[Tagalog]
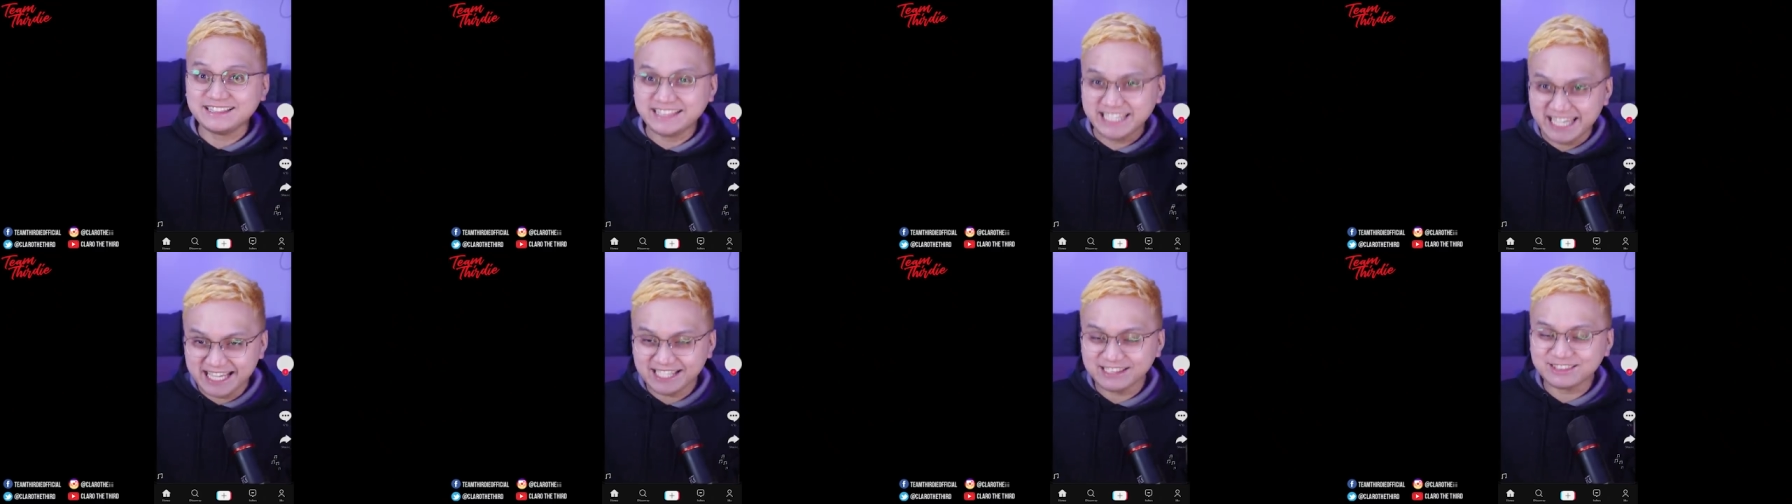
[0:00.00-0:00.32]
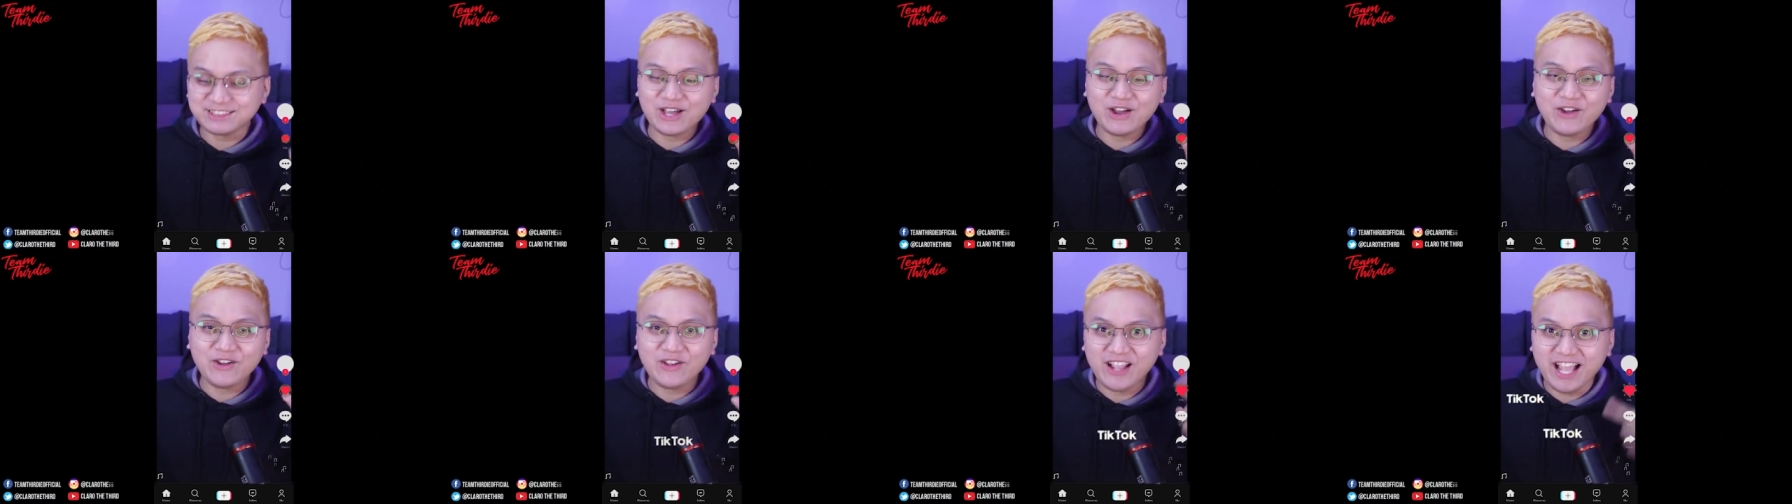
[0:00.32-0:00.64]
TikTok
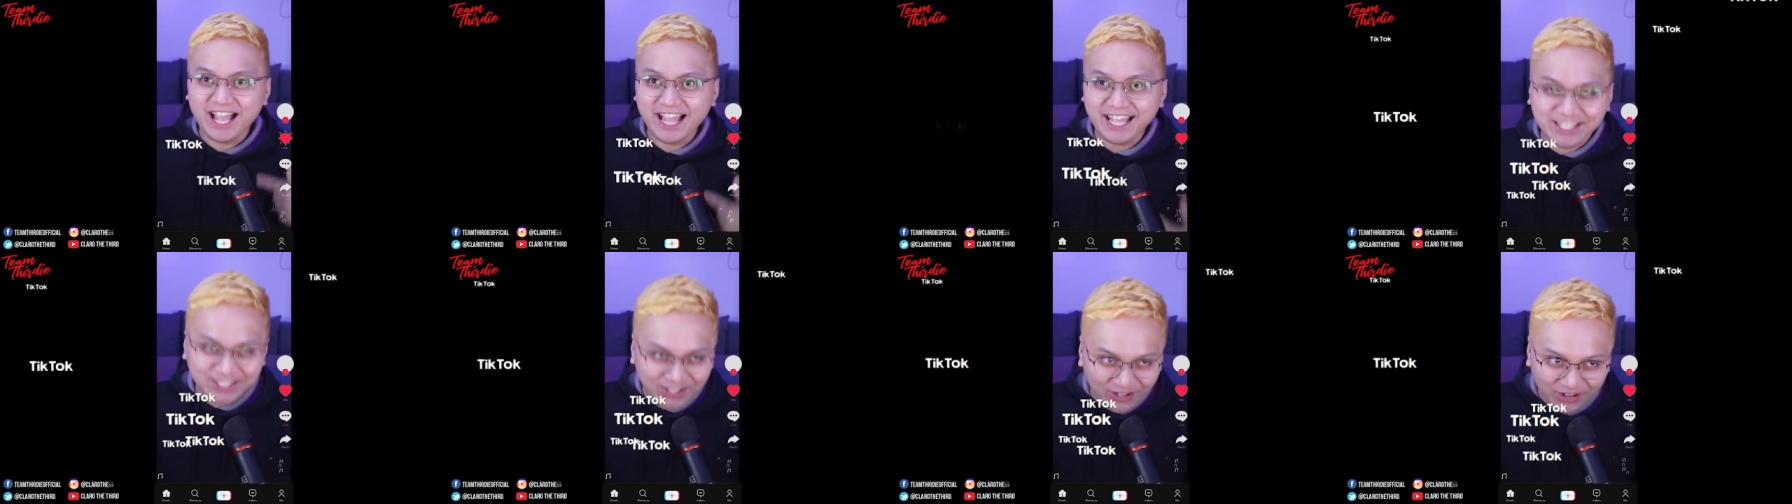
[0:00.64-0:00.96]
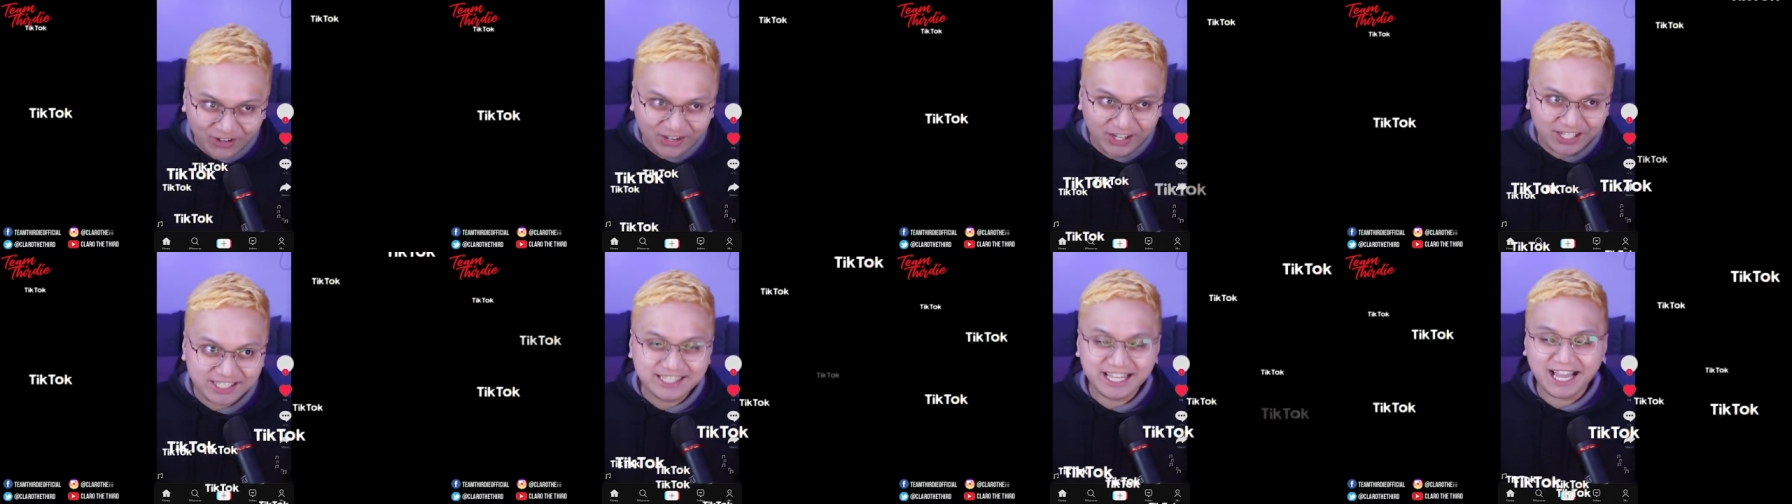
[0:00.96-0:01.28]

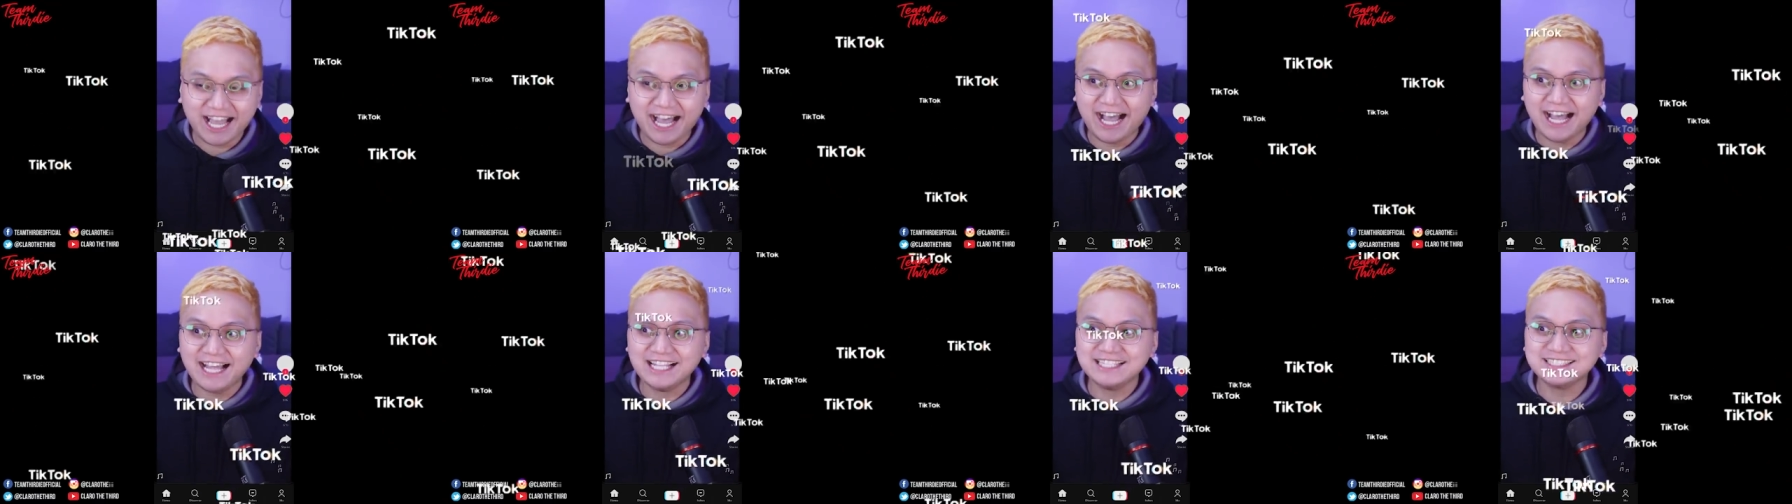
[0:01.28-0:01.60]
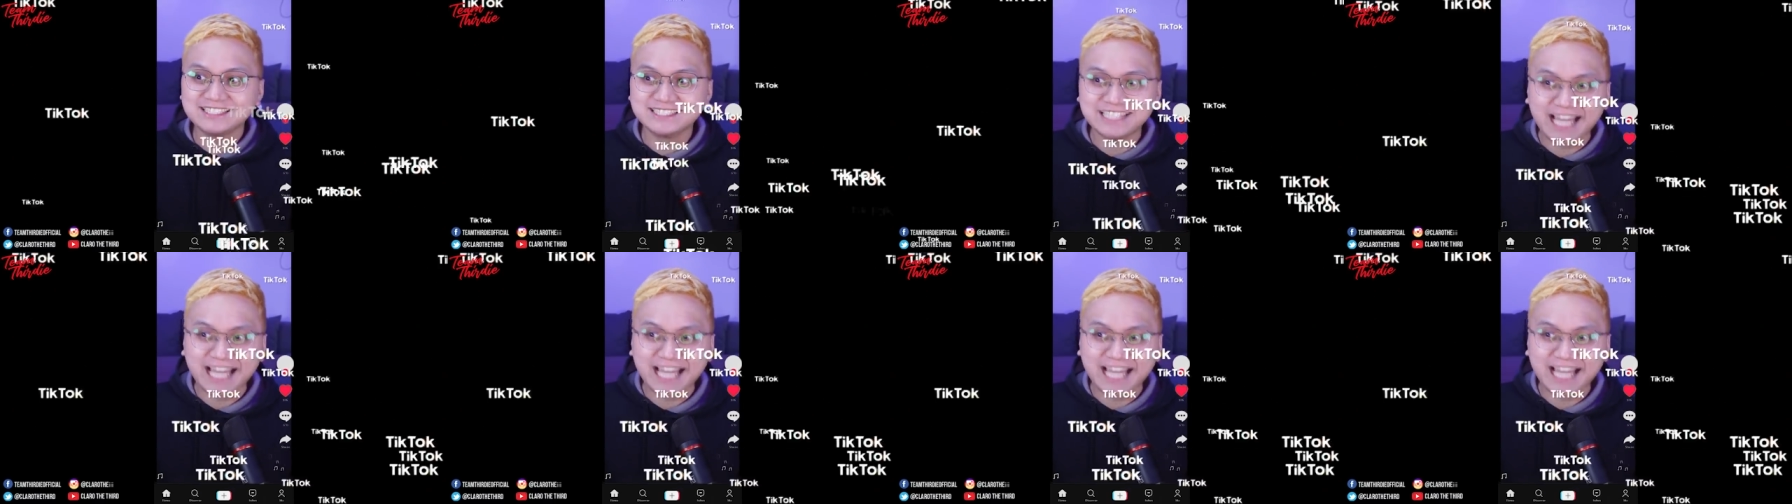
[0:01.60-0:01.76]
ngayon, ang